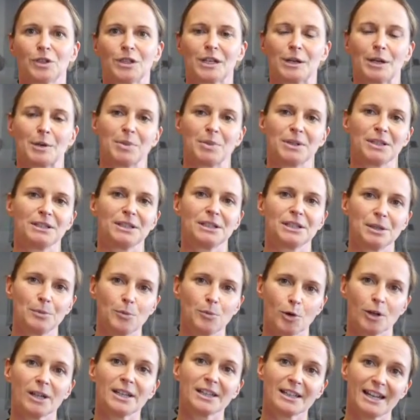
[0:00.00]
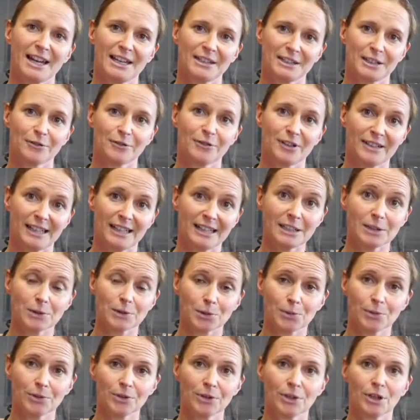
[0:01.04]
er bietet dir die Möglichkeit der
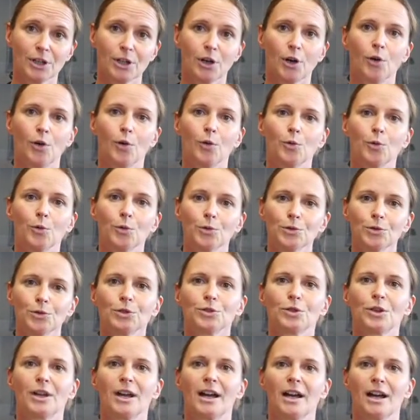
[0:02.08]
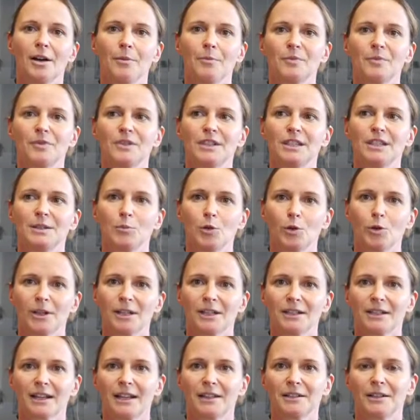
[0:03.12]
Vernetzung und ähm, die
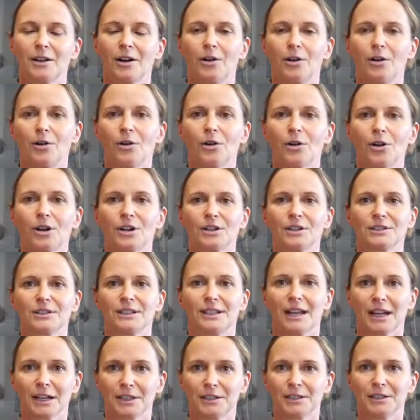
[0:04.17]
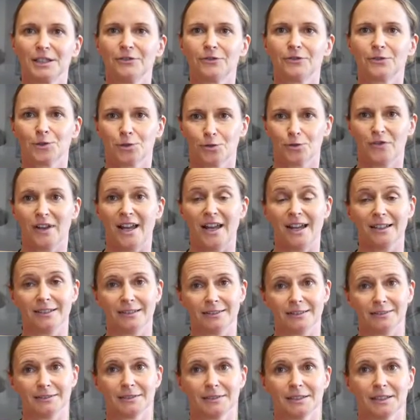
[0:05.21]
Möglichkeit auch aktiv zu
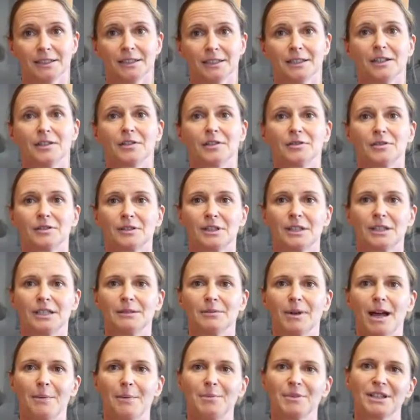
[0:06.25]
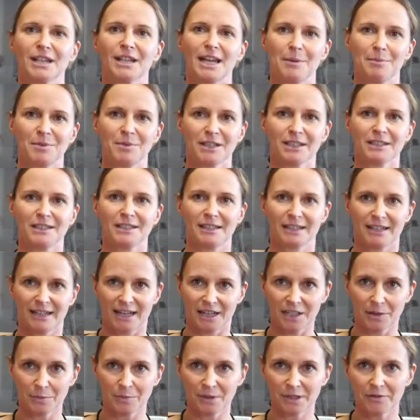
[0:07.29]
werden. Im Rahmen der Amnesty
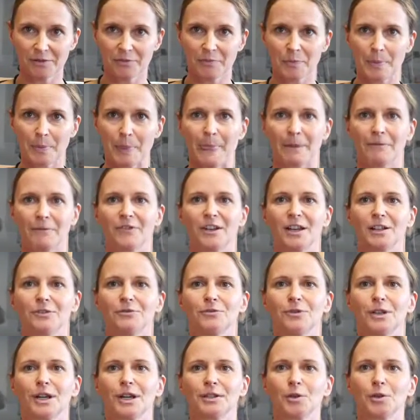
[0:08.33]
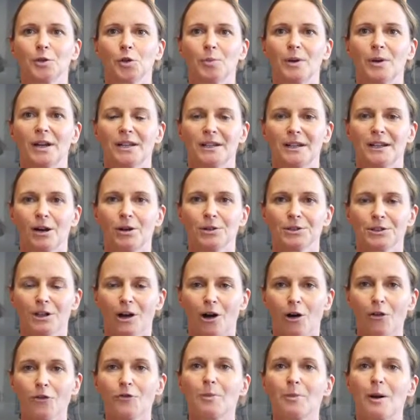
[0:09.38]
Academy werden wir darüber hinaus
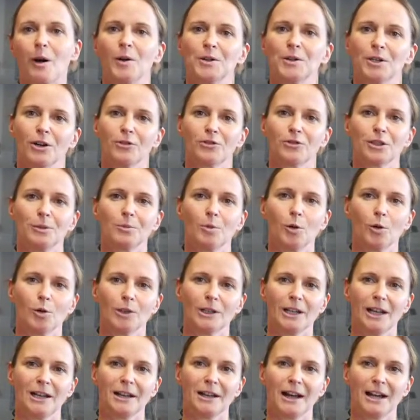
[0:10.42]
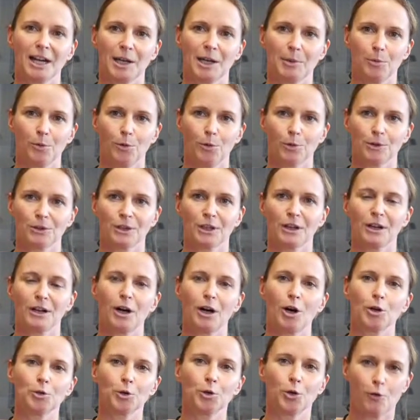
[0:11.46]
aufbauend auf dem Online-Angebot
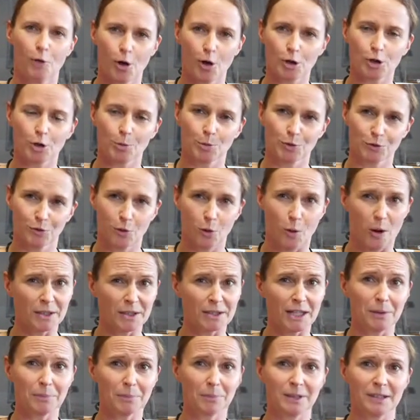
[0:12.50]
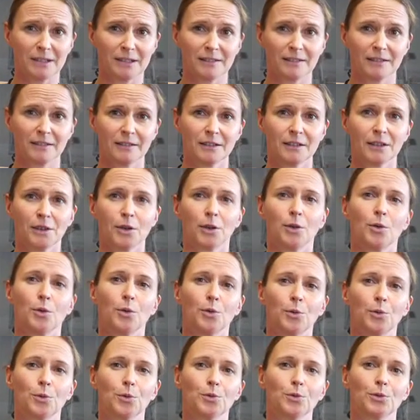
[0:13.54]
auch noch Workshops vor Ort anbieten.
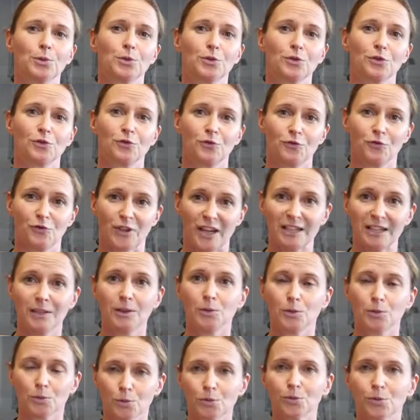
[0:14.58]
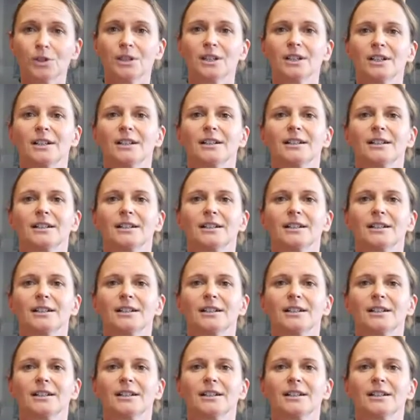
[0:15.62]
Und wenn du